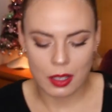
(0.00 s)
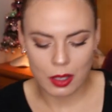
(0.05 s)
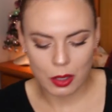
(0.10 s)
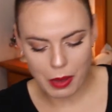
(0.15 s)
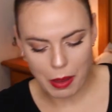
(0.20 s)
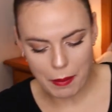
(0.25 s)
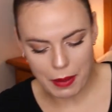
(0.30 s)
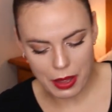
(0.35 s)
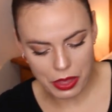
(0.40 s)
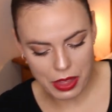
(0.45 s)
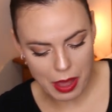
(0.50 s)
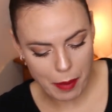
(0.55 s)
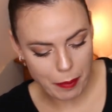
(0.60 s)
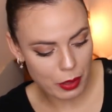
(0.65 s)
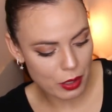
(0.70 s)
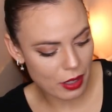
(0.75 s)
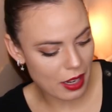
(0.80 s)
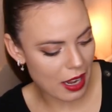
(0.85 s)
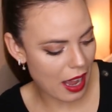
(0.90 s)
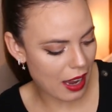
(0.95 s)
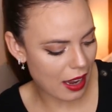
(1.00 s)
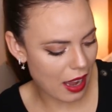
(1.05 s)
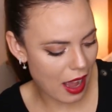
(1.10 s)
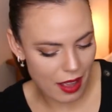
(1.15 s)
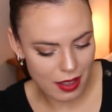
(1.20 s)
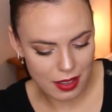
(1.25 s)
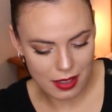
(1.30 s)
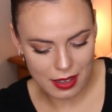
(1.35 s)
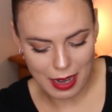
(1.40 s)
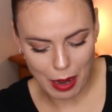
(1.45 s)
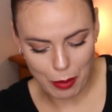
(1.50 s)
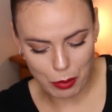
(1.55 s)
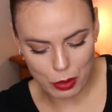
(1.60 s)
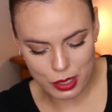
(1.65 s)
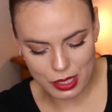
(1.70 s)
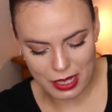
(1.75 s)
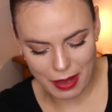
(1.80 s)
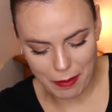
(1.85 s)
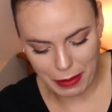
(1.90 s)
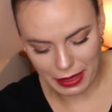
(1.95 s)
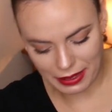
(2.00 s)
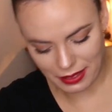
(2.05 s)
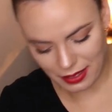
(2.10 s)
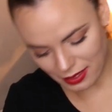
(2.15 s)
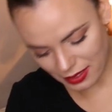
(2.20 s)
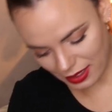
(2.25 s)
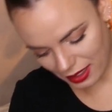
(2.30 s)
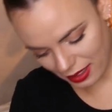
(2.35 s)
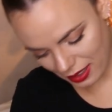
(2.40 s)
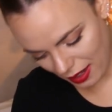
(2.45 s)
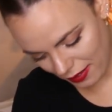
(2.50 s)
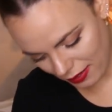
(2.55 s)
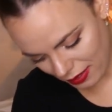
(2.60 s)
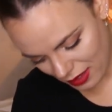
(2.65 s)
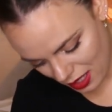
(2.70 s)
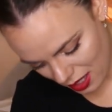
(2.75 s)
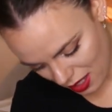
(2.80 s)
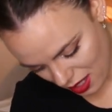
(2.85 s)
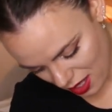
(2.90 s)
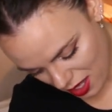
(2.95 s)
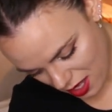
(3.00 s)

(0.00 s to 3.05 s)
lo voy a vaciar porque la caja la bolsa es bastante grande